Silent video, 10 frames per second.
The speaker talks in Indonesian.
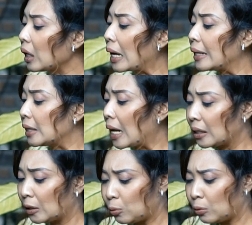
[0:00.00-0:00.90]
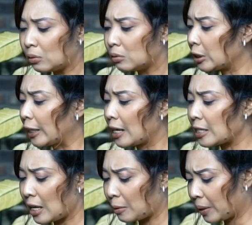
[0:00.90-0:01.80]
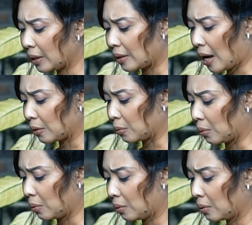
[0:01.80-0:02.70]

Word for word: tadi tante tuh sekilas lihat berita itu loh